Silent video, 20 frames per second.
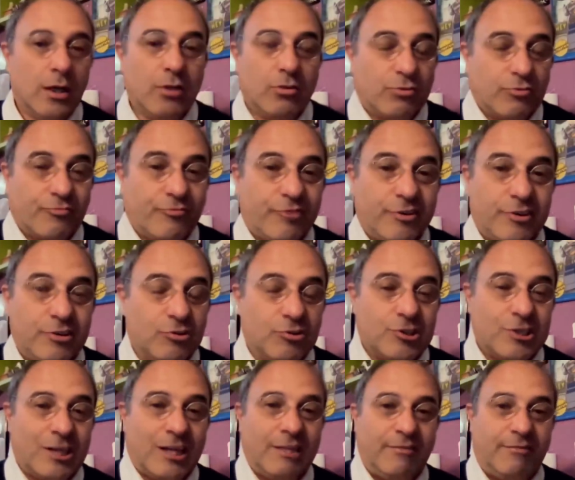non, non
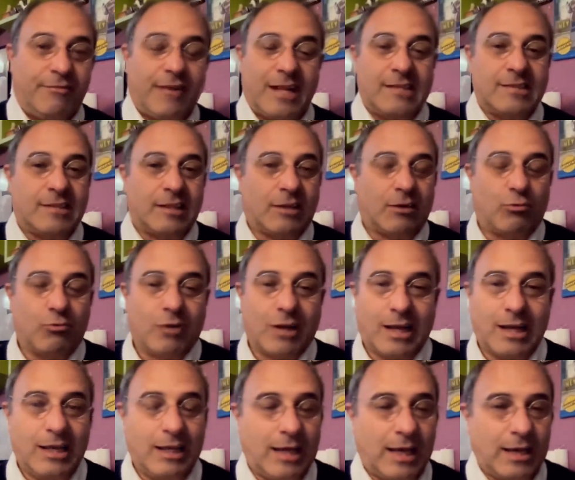c'era differenza tra
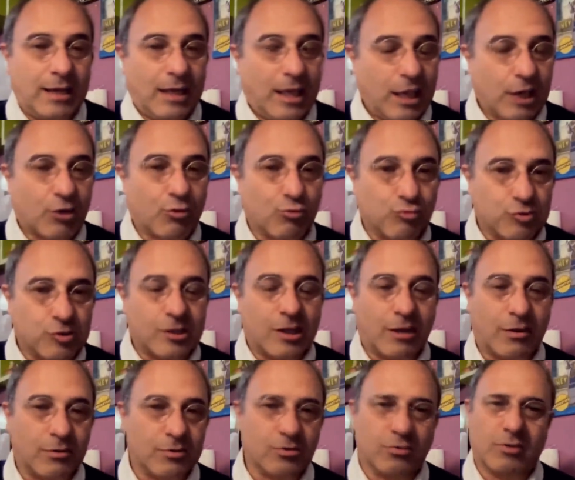Ucraina e
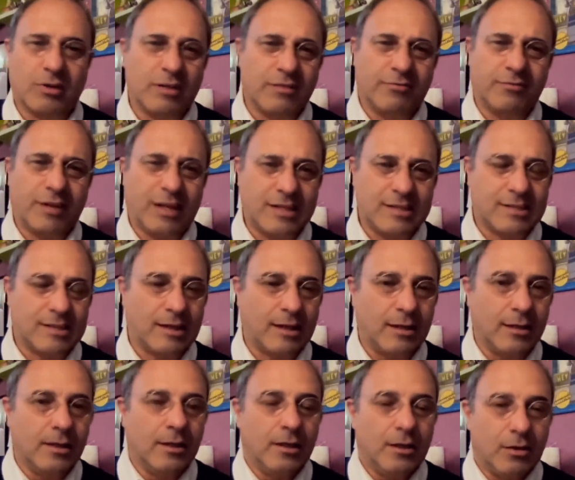Russia, era solo una
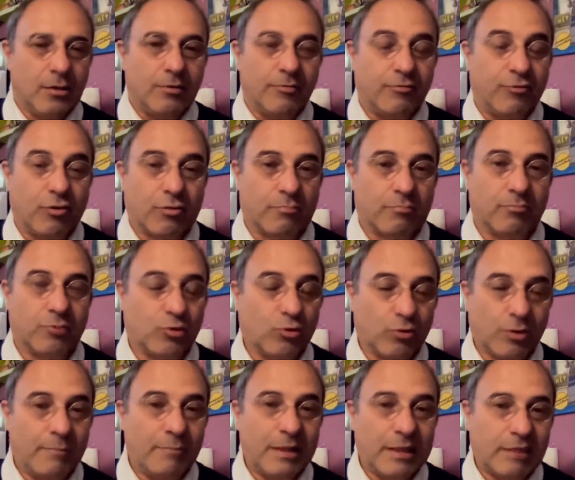differenza for,
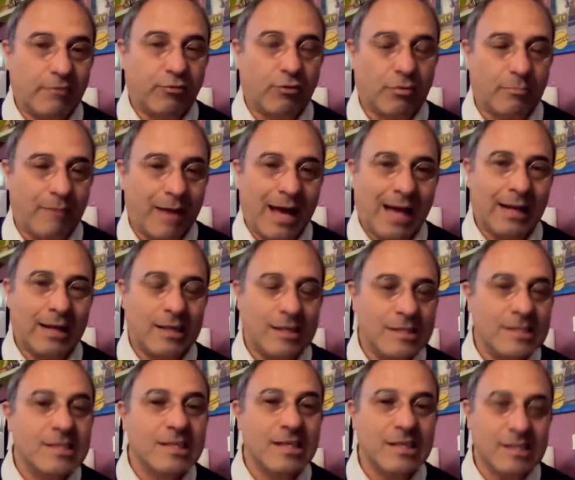totalmente formale,
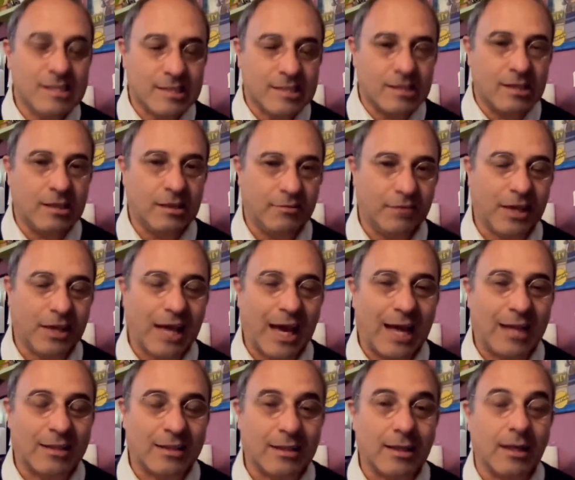in,
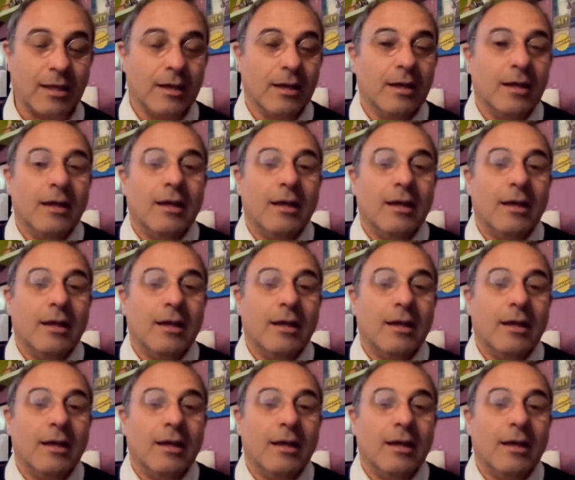insignificante.